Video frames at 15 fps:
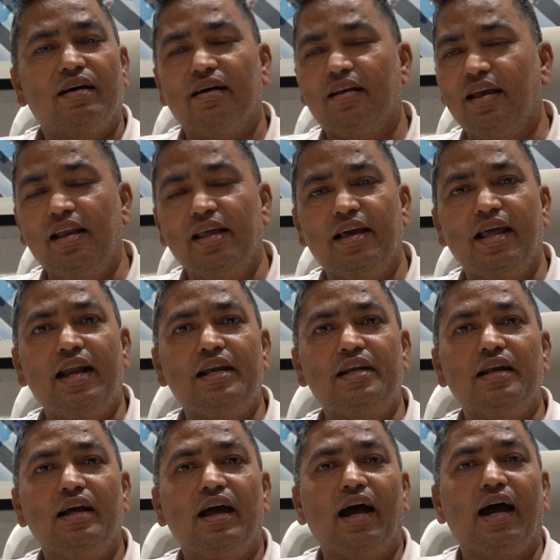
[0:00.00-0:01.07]
रियली
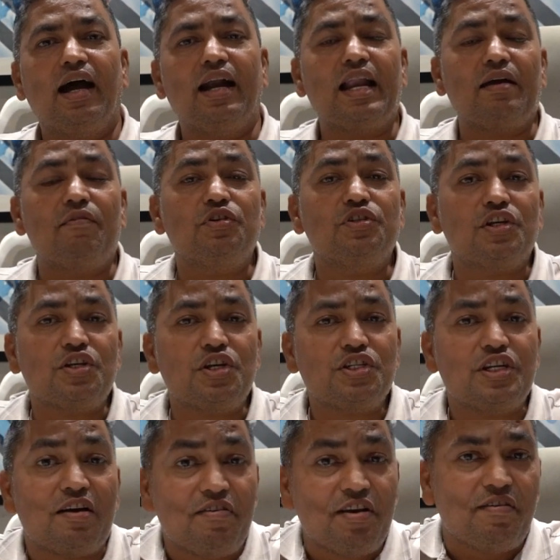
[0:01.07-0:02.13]
ग्रेट एंड आई वुड सजेस्ट
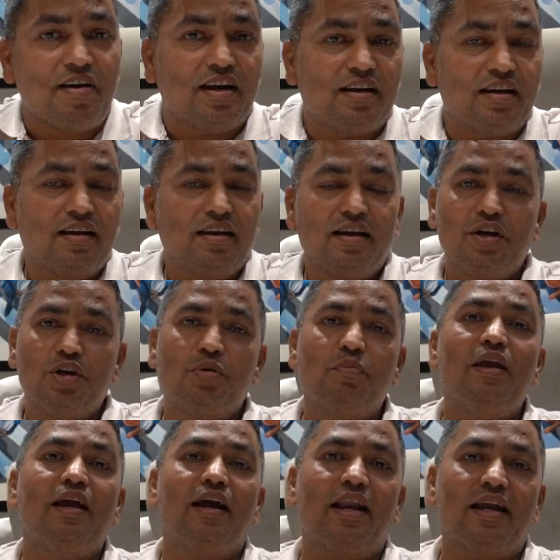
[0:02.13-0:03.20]
एवरी वन टू
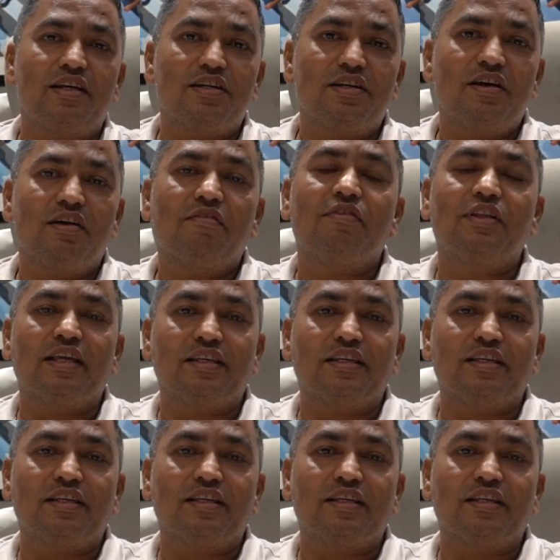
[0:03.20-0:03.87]
बी कनेक्ट विद